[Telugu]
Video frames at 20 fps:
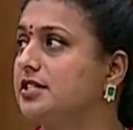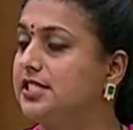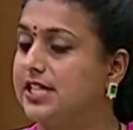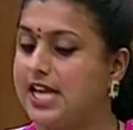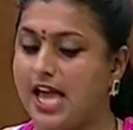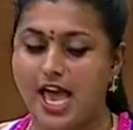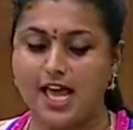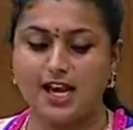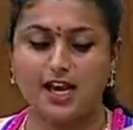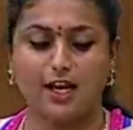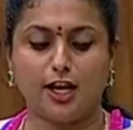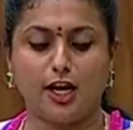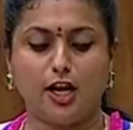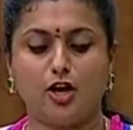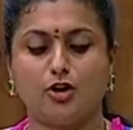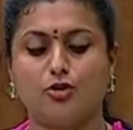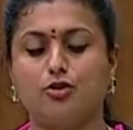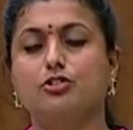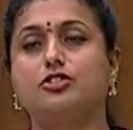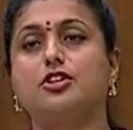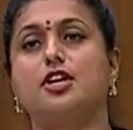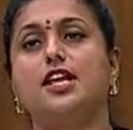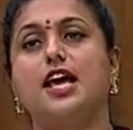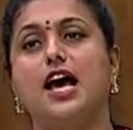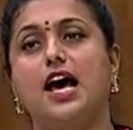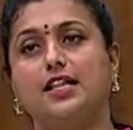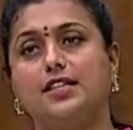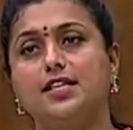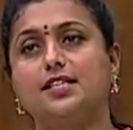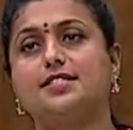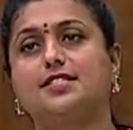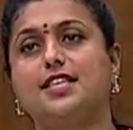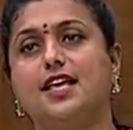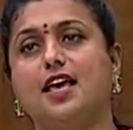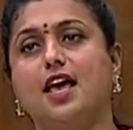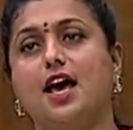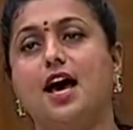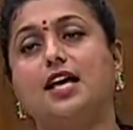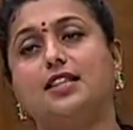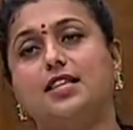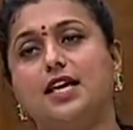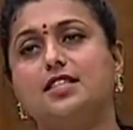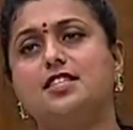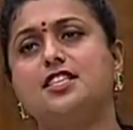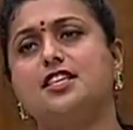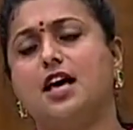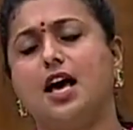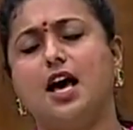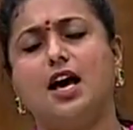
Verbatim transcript: గ్యాలరీలో కూర్చొని ఆదిస్తే ఆదేశి